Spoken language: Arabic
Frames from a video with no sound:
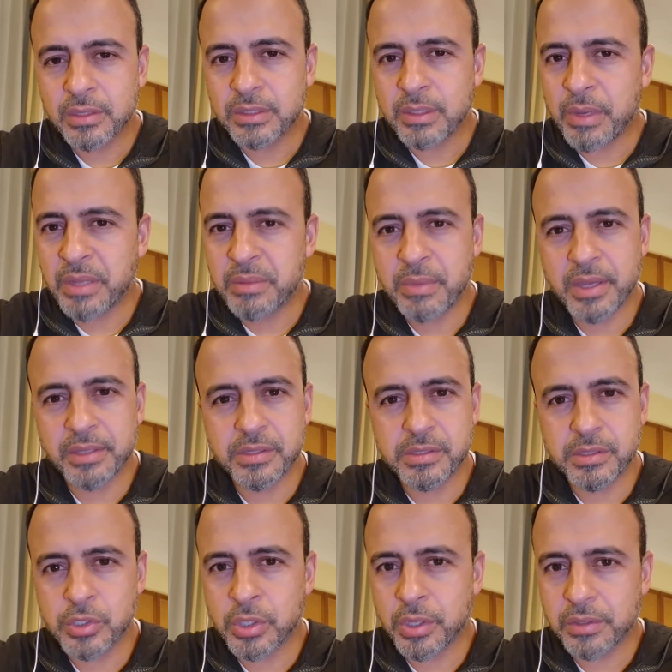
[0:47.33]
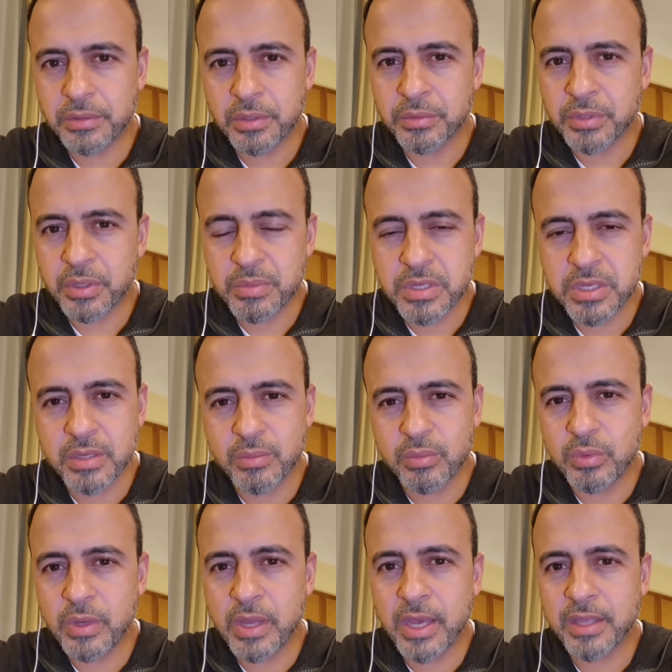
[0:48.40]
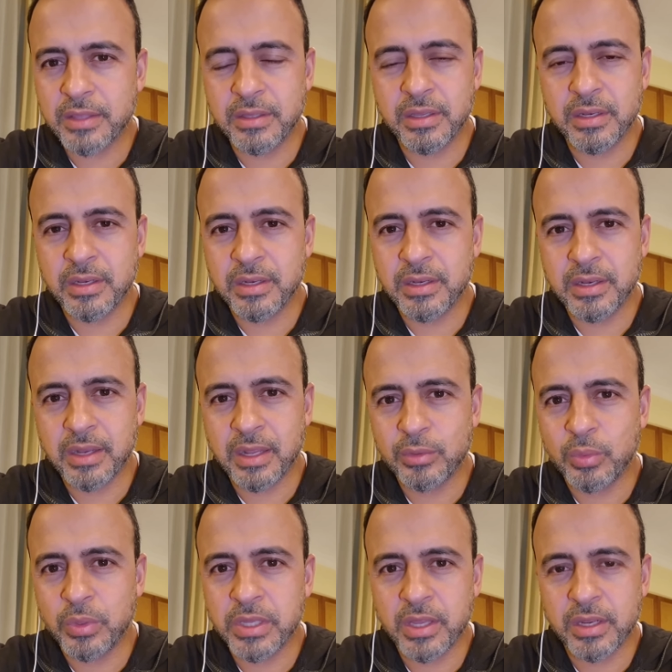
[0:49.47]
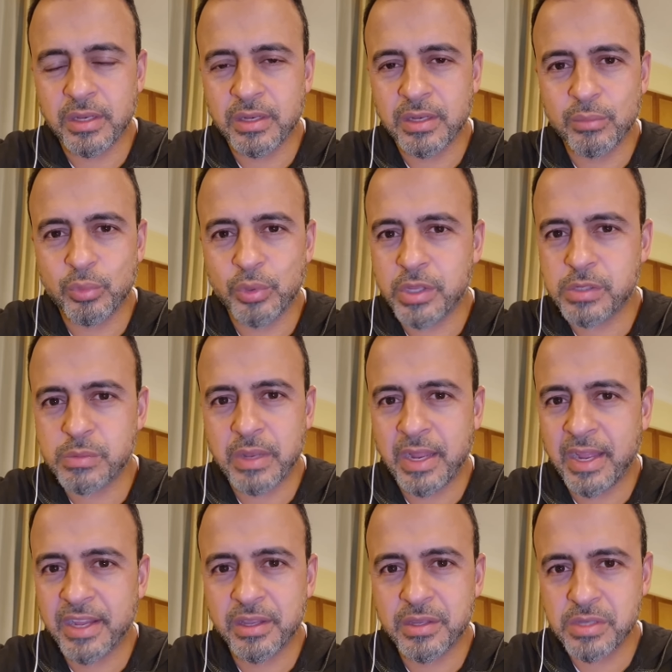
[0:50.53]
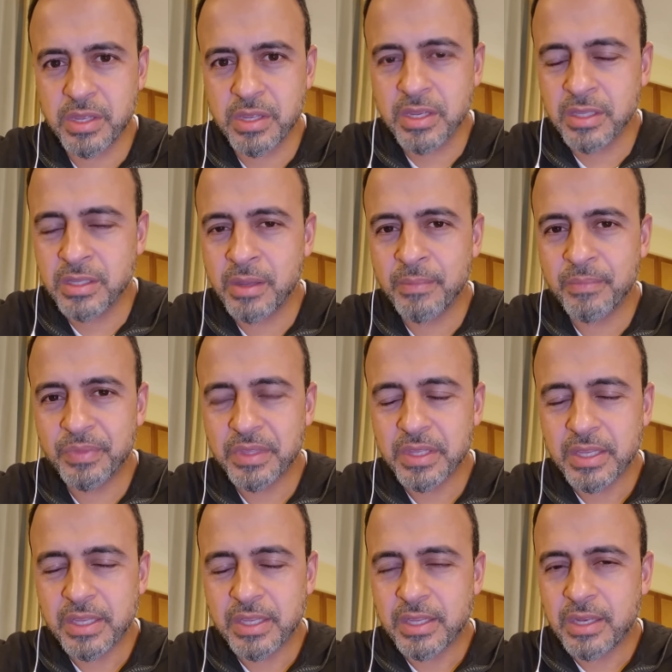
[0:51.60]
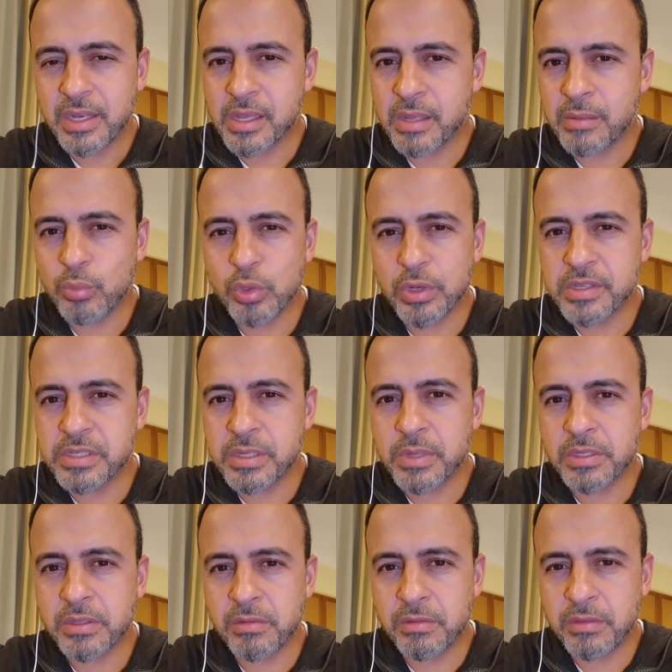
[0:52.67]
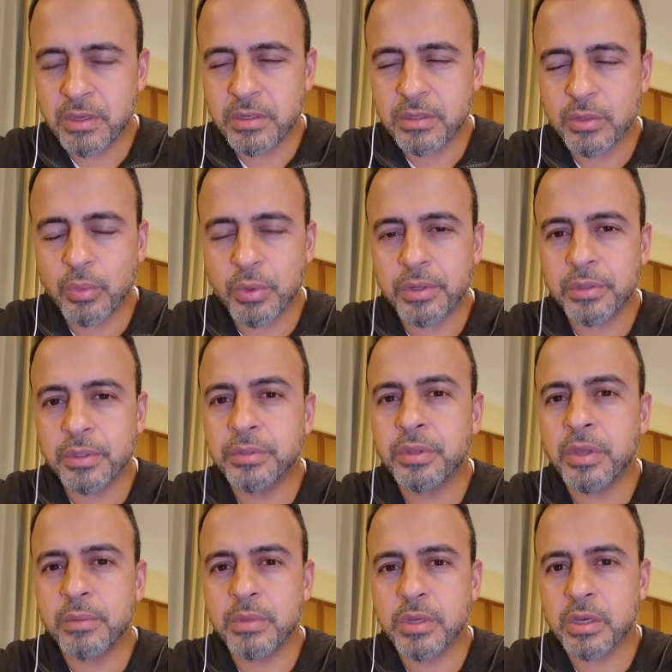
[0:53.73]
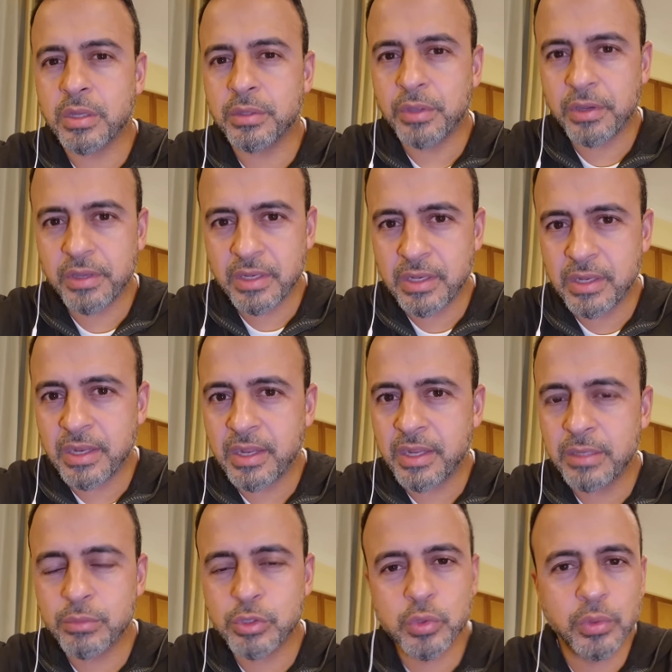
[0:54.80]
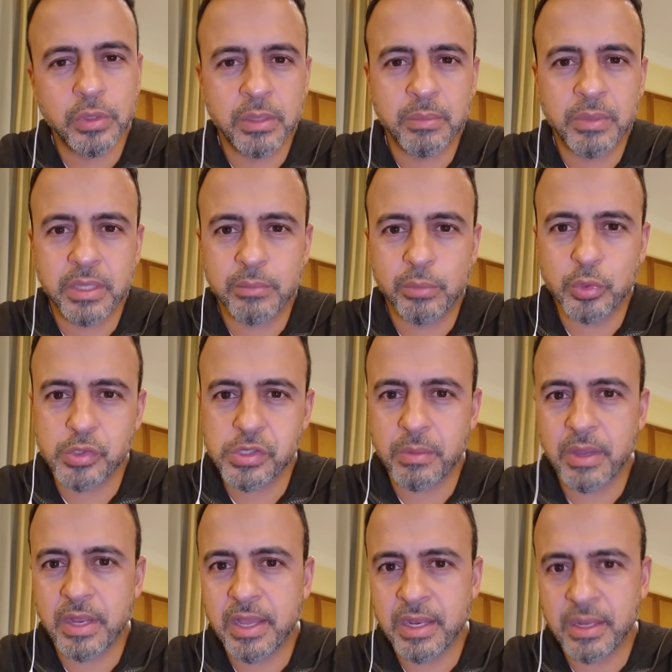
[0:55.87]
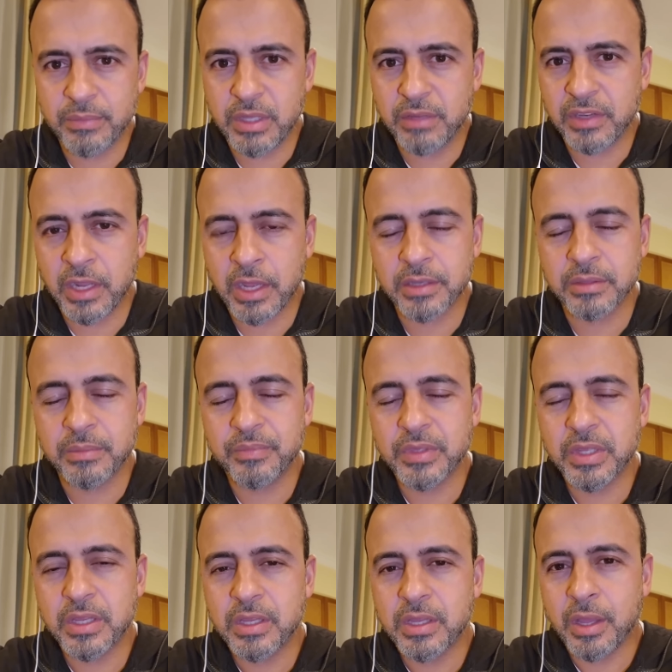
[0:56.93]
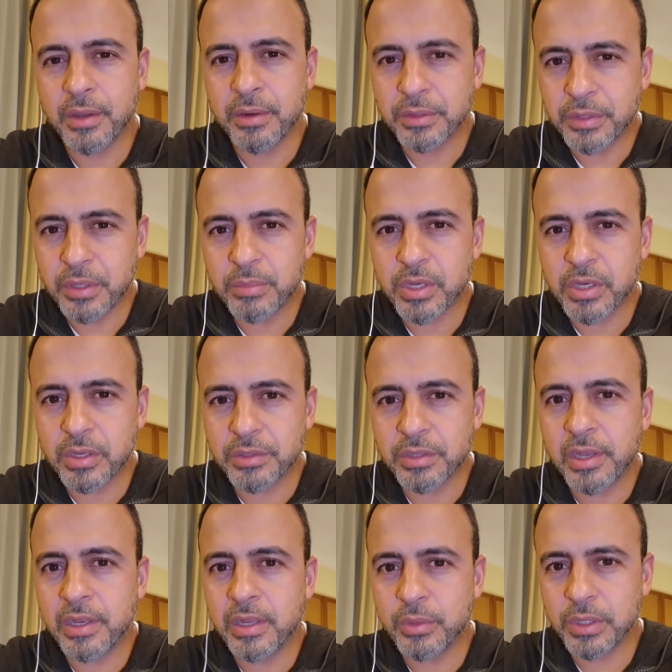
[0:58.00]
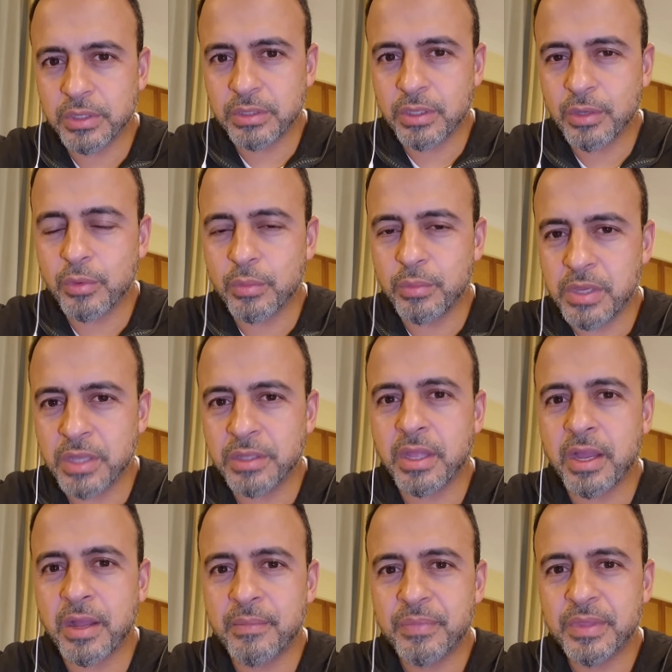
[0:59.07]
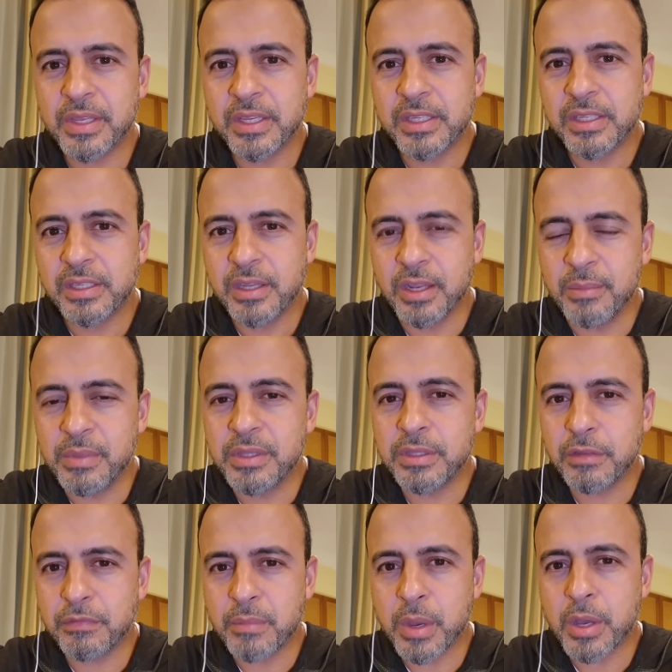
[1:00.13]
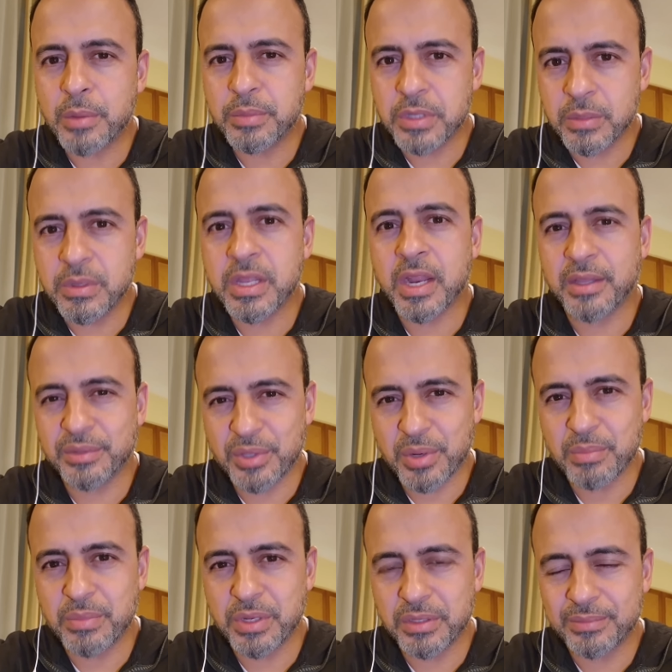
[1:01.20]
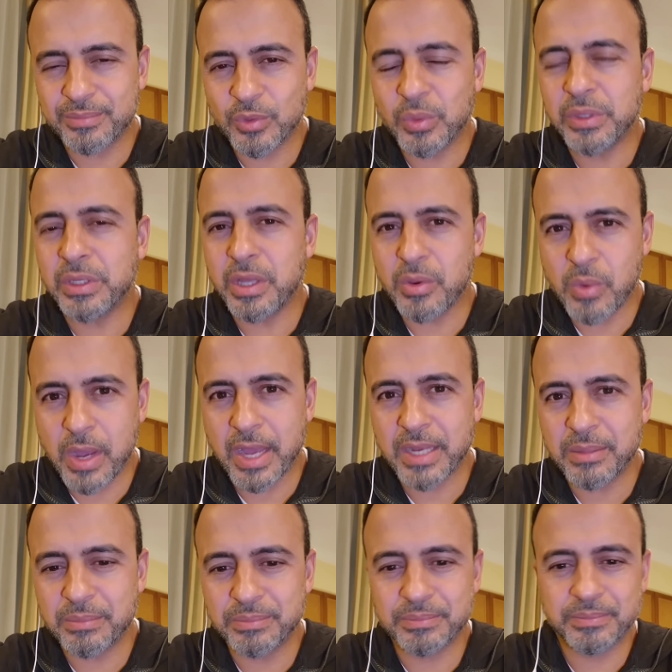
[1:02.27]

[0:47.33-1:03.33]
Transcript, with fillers: طبعا بعد استشارة الطبيب وأخذ الأدوية المناسبة لحاجة زي كده لكن ملازمة الذكر والرضا بقضاء الله لأن مش كل البنات بتصيبها الآلام دي في الحيض الرضا بقضاء الله واختياره بيضع البنت في مقام كبير عند ربنا والله أعلم